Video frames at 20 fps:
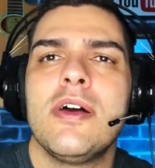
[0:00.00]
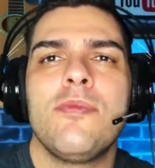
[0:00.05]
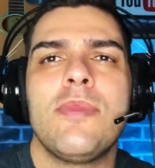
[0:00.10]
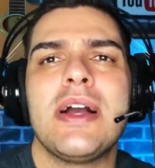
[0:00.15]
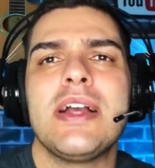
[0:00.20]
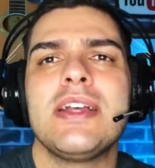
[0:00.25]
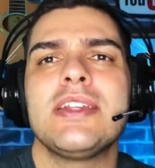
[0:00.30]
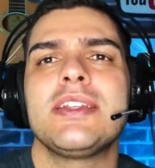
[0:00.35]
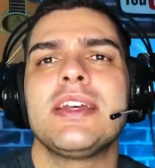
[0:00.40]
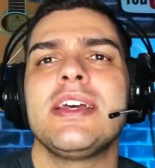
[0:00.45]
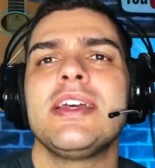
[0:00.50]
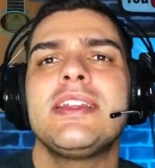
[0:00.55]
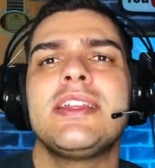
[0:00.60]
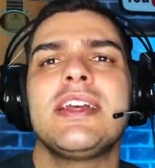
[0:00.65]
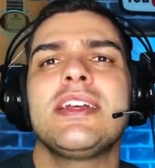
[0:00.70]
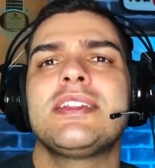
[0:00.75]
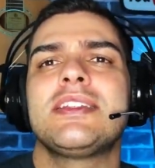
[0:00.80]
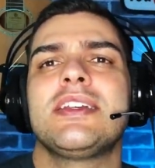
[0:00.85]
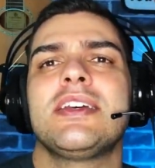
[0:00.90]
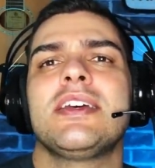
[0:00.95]
Mas aí
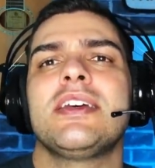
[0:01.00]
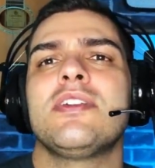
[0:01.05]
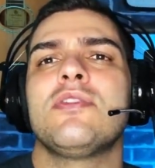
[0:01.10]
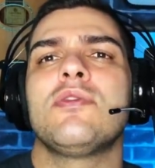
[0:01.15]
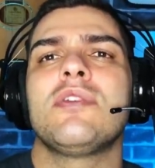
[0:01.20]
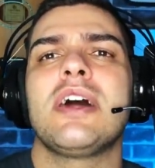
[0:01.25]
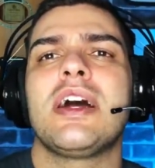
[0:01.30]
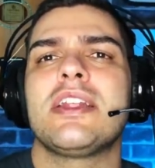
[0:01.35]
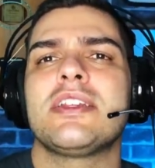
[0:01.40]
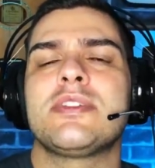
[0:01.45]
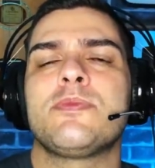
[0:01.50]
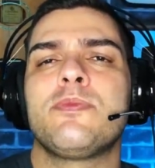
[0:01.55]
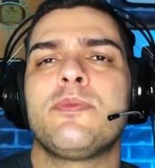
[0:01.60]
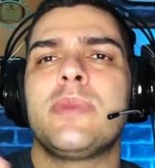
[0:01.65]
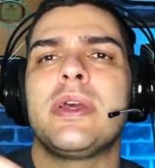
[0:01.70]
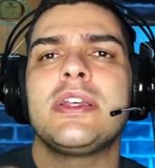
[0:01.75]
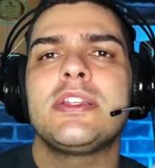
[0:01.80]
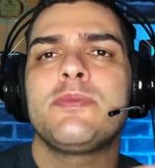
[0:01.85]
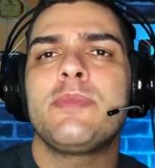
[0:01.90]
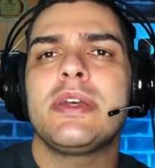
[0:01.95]
tem que ser lugares
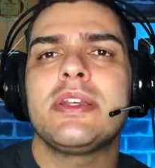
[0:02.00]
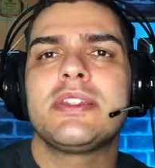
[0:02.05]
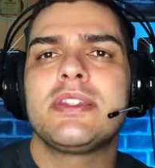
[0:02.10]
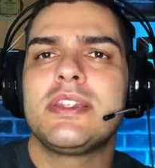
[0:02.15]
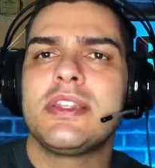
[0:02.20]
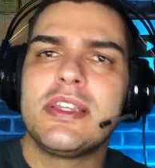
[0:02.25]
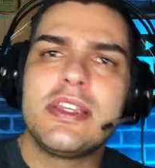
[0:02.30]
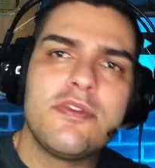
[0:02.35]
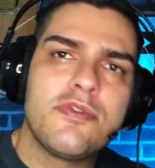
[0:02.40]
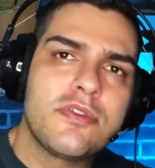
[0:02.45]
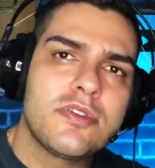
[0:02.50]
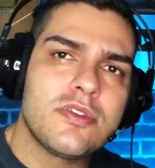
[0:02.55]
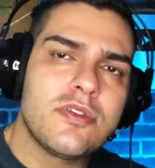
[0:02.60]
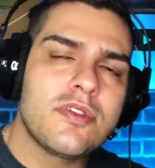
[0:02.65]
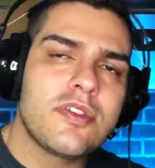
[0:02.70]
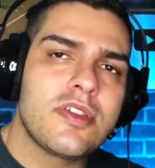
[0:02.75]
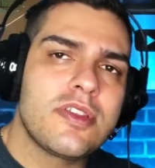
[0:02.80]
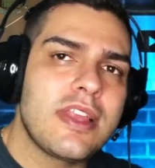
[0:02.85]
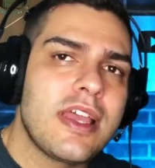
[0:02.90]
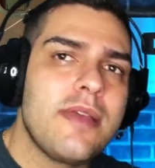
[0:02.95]
bem específicos,
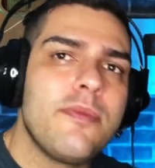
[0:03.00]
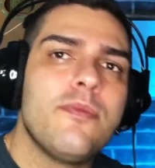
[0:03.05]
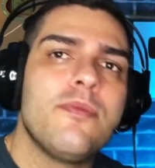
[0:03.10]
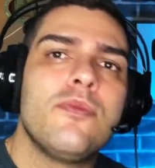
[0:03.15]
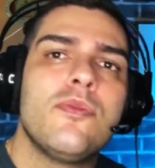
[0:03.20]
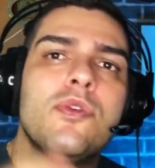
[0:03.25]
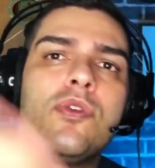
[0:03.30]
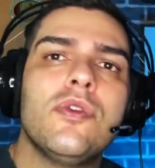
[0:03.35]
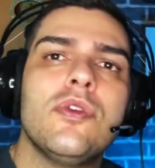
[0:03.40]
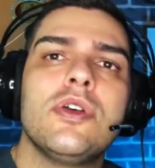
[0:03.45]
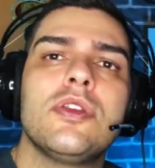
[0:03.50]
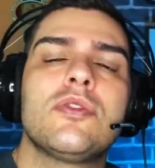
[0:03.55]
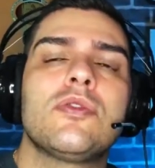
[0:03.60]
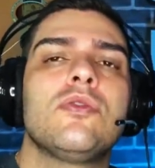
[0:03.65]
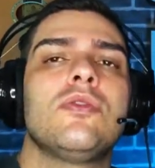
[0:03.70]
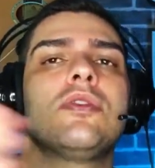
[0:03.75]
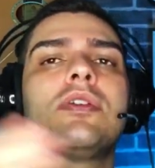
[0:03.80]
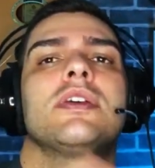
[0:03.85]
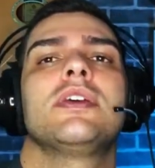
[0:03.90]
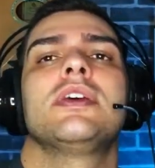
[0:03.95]
onde tem muito
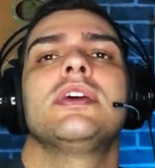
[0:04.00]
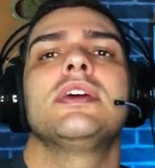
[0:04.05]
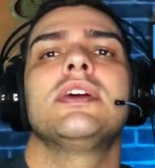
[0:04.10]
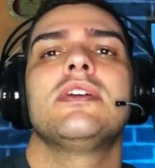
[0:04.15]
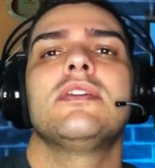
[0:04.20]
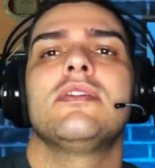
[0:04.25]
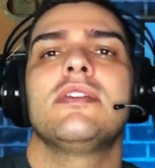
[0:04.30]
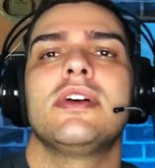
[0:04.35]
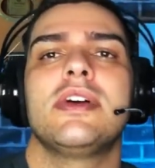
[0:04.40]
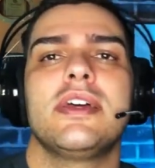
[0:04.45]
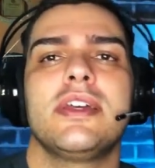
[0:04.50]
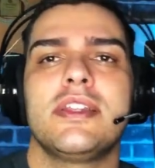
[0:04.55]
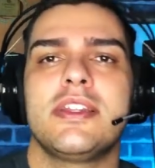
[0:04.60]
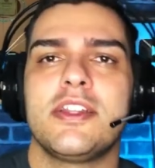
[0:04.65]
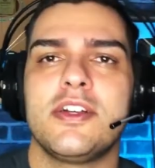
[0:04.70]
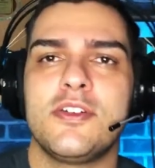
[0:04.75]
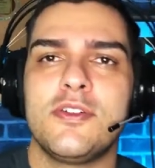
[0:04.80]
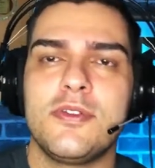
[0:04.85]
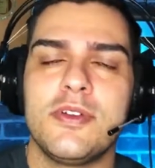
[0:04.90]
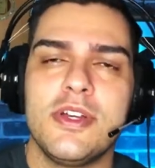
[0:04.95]
coqueiro, né?
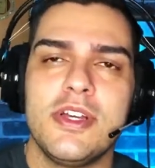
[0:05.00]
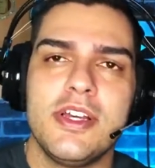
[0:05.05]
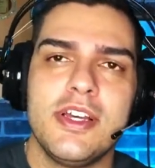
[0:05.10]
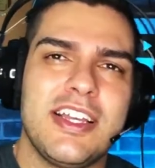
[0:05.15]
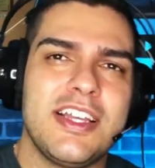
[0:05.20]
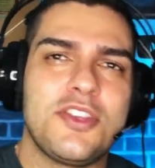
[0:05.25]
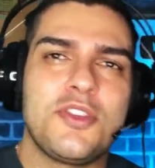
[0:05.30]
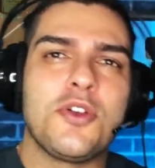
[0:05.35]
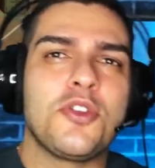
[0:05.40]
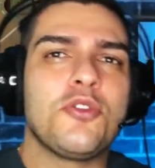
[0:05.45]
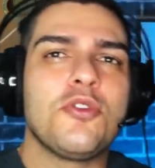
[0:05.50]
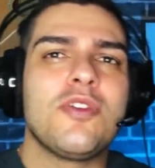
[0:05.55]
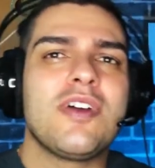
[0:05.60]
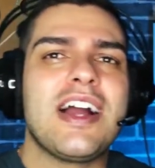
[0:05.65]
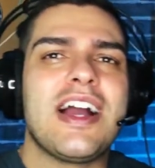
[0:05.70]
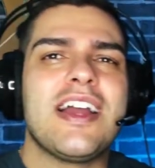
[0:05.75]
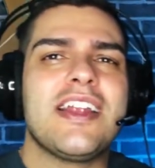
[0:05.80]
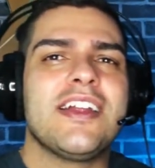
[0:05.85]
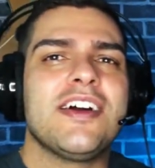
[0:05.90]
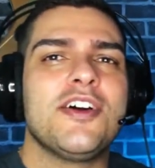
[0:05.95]
Então, nem todo
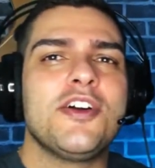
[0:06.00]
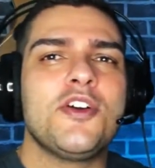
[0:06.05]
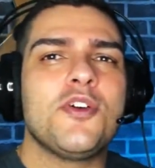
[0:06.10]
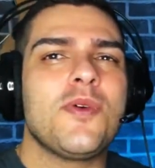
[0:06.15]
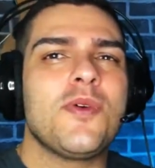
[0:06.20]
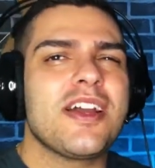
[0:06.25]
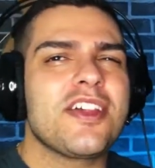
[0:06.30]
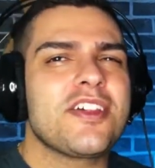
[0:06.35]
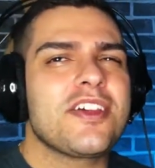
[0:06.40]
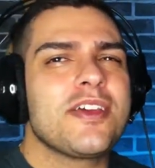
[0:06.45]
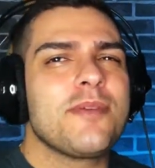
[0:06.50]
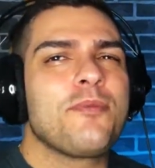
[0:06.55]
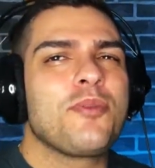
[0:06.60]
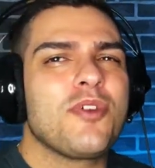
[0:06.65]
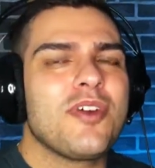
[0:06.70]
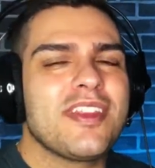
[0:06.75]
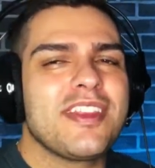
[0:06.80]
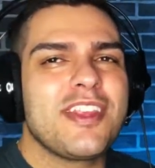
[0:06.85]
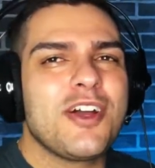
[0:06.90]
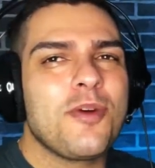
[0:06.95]
lugar não. eu acho que
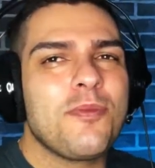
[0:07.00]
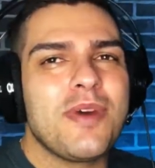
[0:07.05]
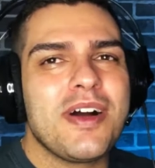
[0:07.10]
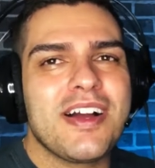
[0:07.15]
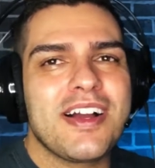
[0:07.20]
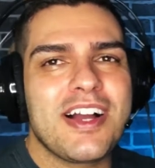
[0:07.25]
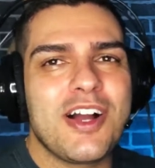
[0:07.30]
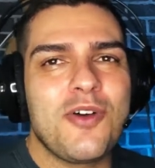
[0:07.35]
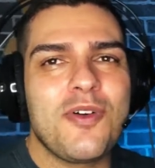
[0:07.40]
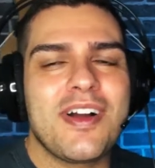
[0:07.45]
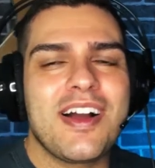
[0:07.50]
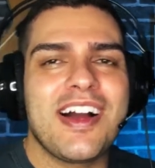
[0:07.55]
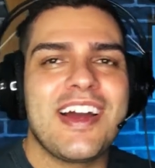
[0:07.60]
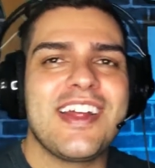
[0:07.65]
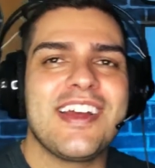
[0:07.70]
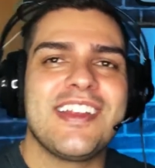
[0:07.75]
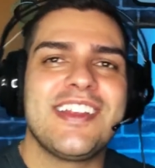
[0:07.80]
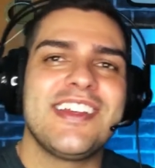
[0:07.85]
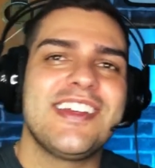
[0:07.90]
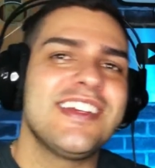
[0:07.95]
pro hotel bancar um
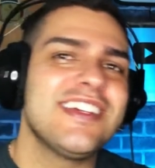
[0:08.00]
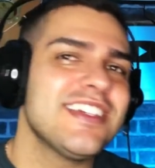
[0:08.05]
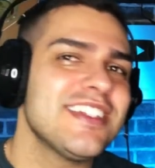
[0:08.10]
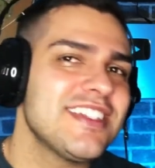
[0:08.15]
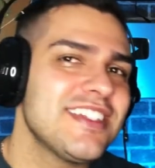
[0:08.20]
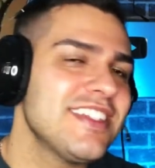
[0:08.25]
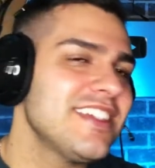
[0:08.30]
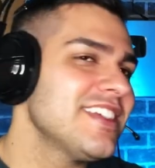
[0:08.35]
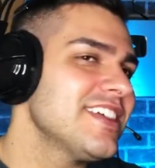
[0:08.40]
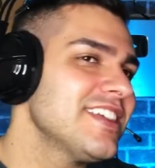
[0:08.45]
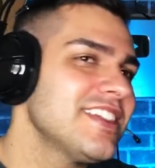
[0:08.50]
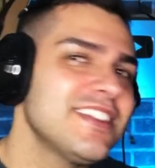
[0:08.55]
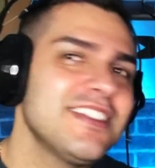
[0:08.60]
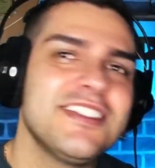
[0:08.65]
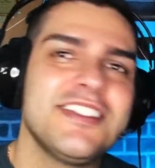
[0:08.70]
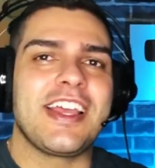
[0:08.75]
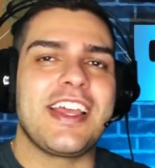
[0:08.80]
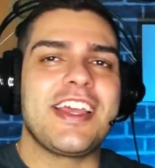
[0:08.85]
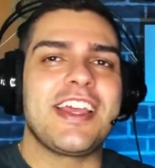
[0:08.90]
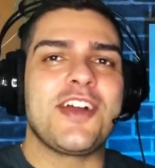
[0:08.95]
cara desse,
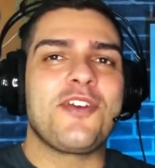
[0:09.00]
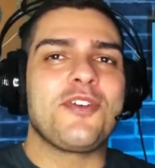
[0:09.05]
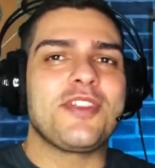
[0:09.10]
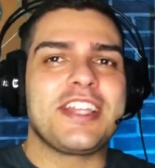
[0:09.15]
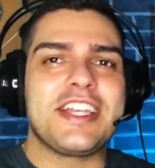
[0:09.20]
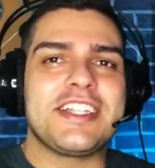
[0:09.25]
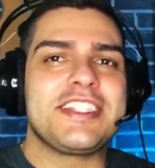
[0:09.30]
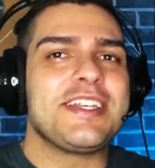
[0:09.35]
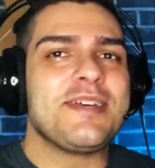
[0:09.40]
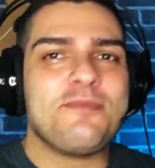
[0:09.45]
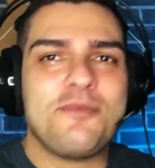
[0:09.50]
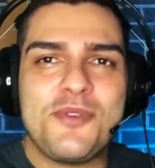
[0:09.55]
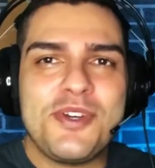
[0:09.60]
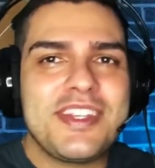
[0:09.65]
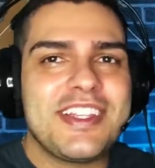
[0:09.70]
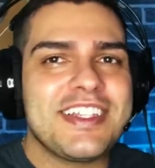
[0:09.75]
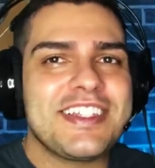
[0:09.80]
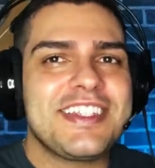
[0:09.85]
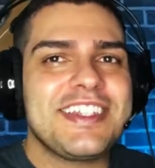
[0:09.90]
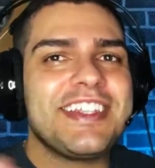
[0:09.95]
tem que acontecer
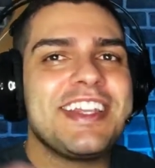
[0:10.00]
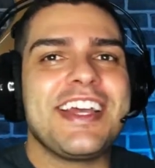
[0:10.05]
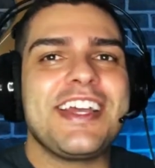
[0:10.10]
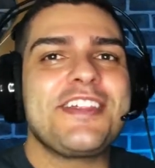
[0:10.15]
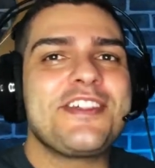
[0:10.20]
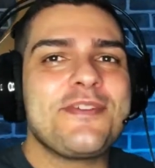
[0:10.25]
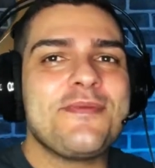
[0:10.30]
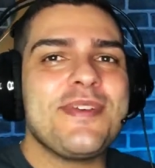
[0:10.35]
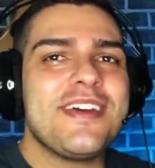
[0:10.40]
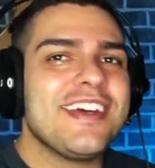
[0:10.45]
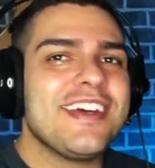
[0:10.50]
muito acidente